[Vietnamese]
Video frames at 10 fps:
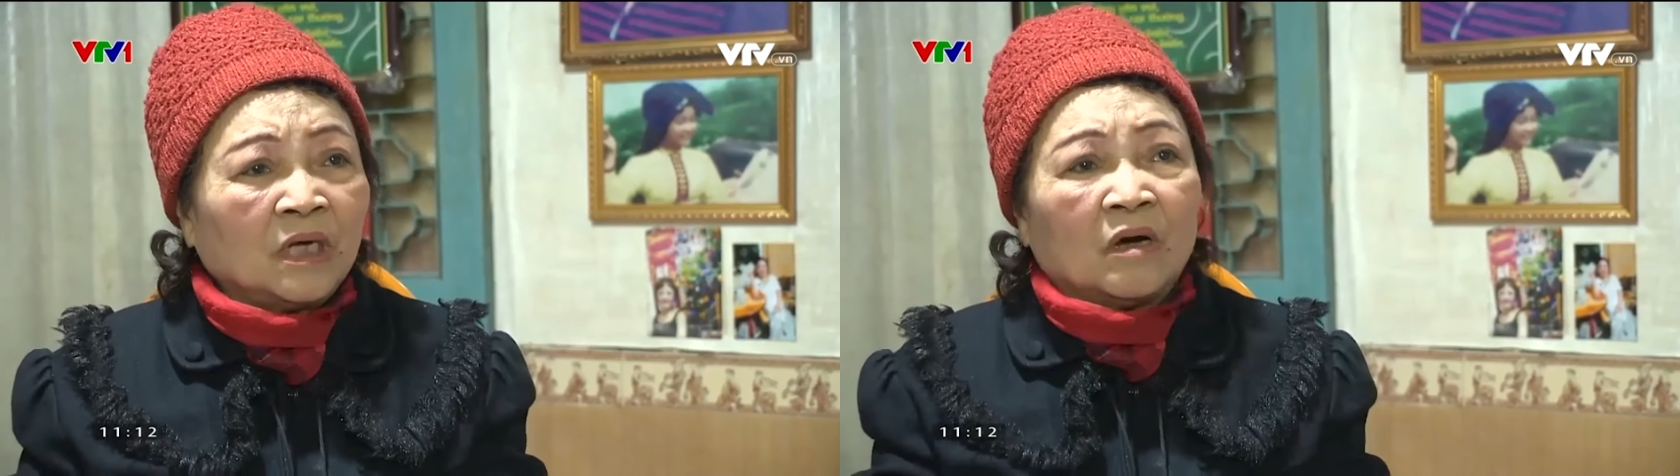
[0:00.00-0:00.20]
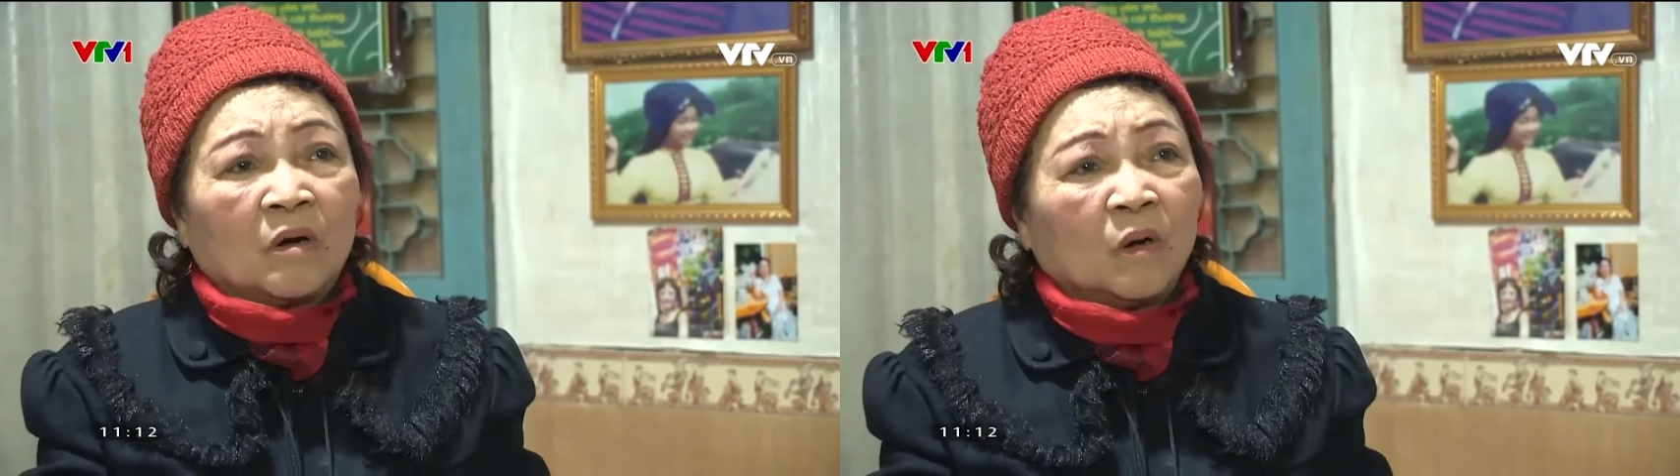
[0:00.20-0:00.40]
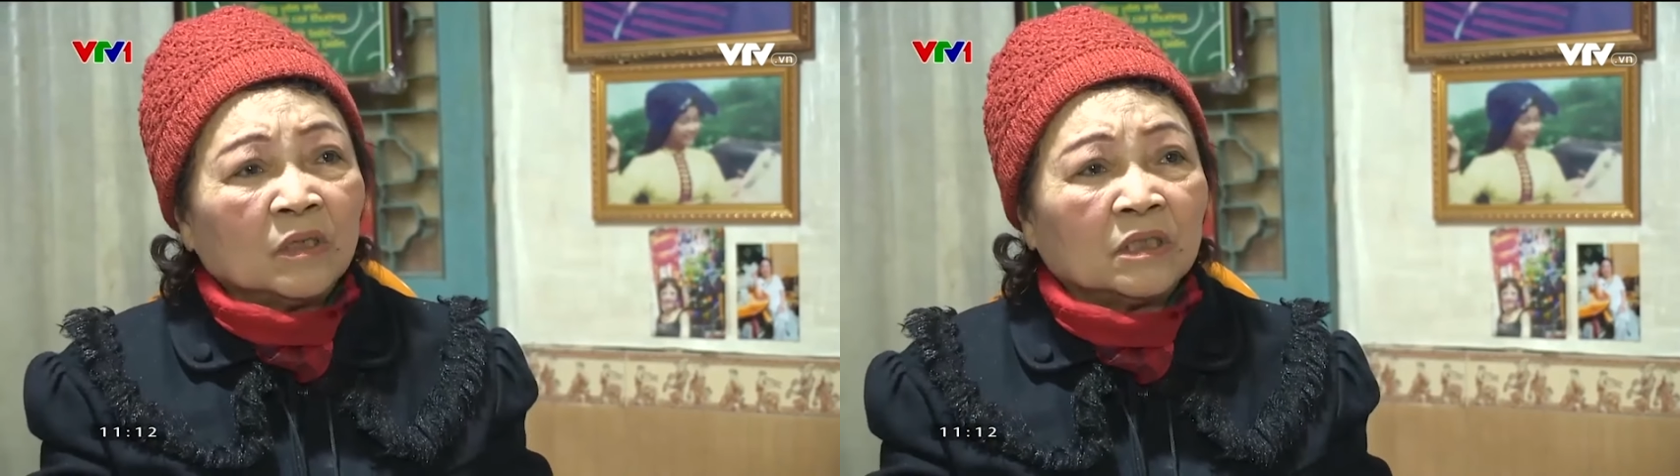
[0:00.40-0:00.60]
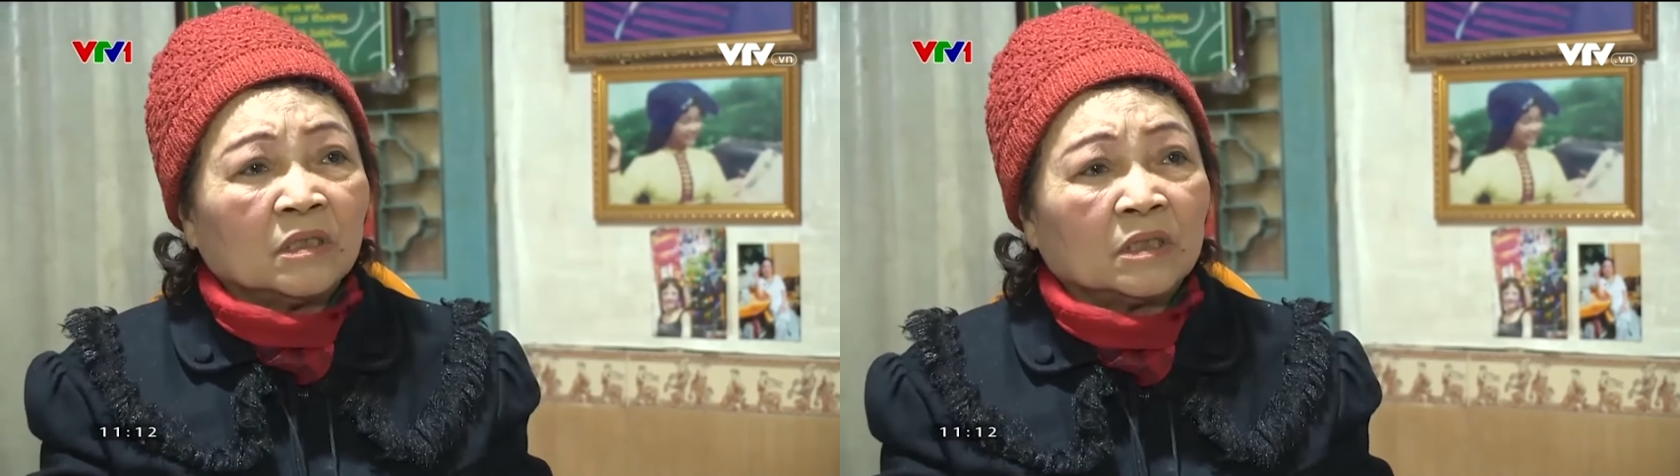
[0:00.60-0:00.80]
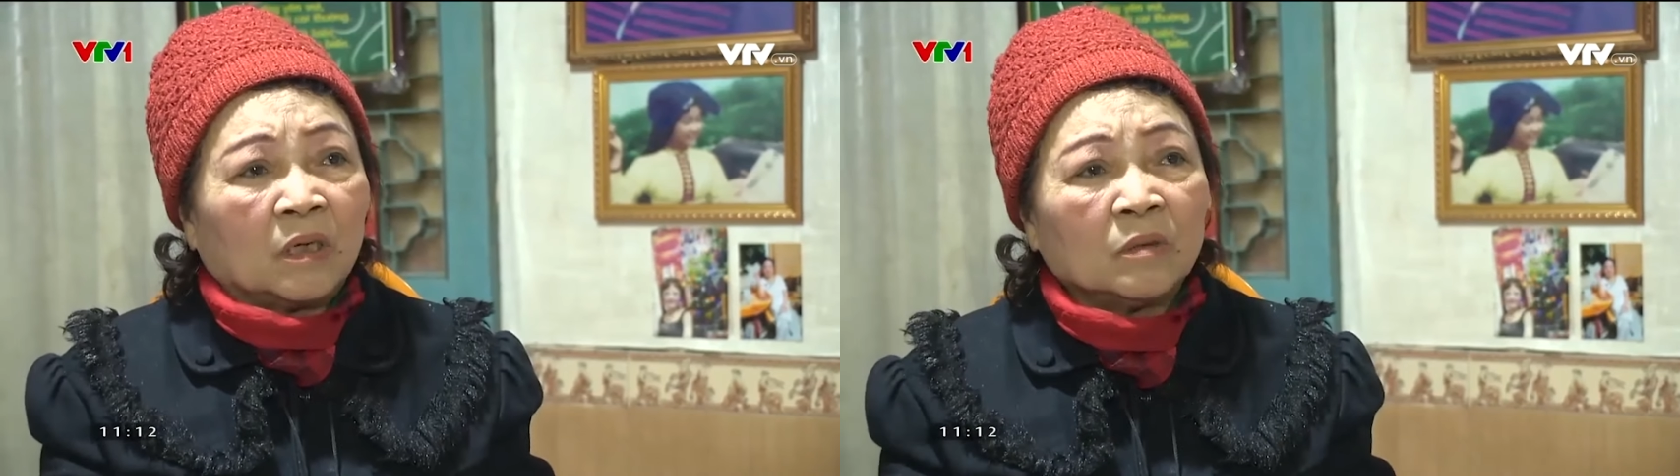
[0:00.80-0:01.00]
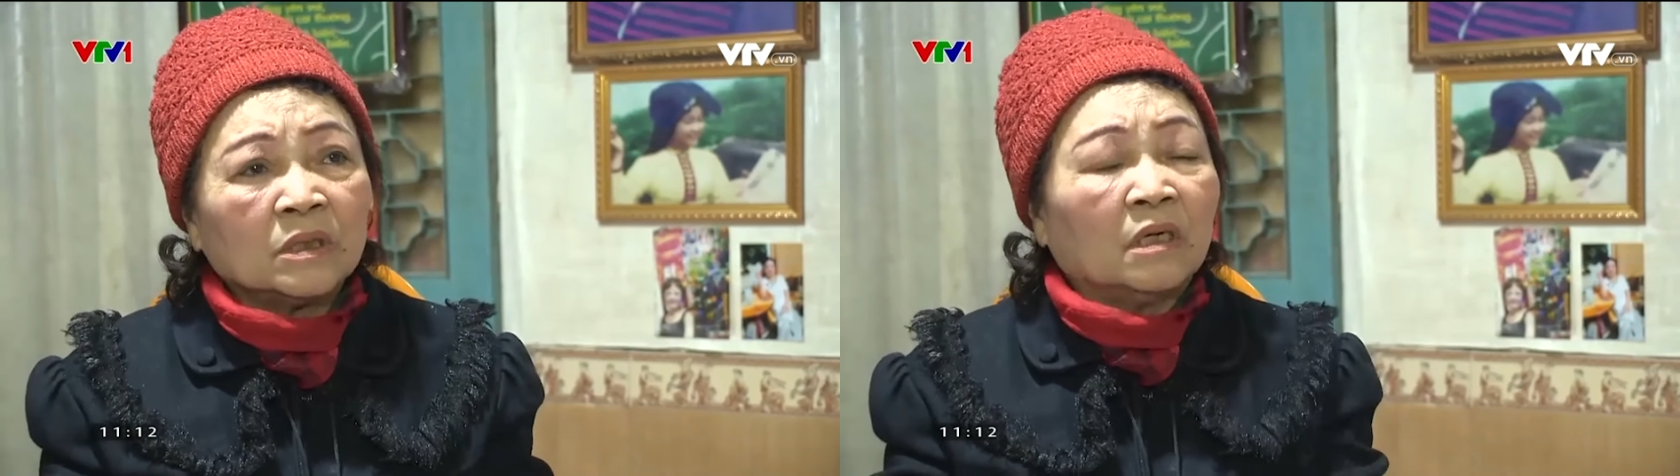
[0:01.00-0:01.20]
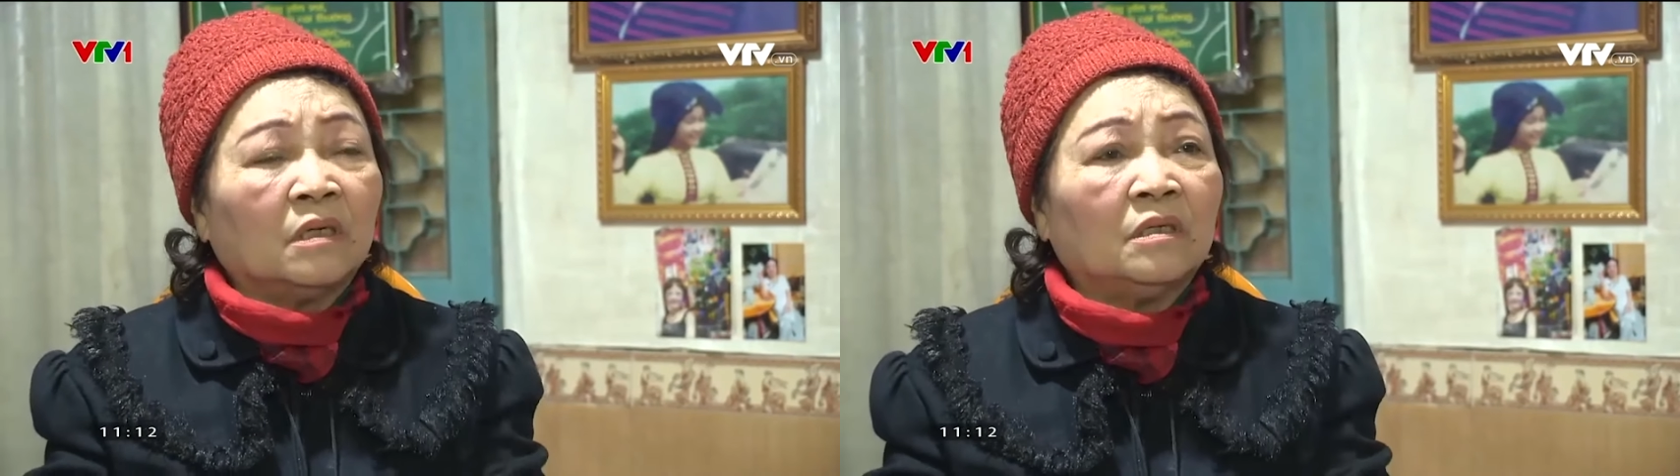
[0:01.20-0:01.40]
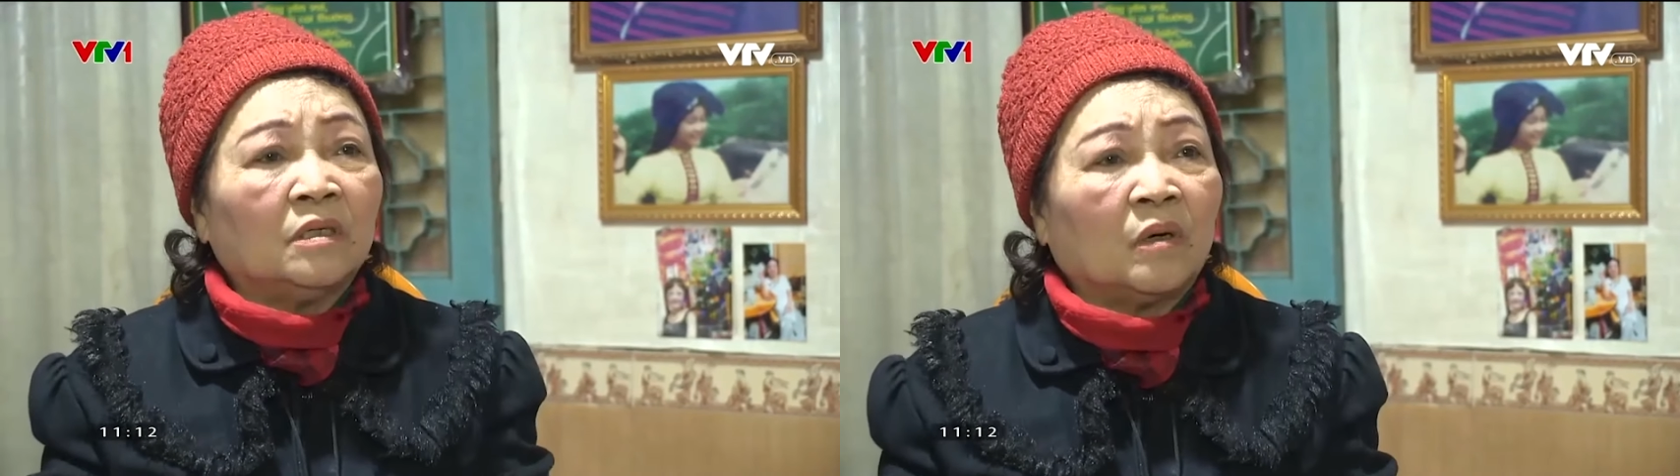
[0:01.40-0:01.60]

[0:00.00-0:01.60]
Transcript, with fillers: sợ con sợ cháu sợ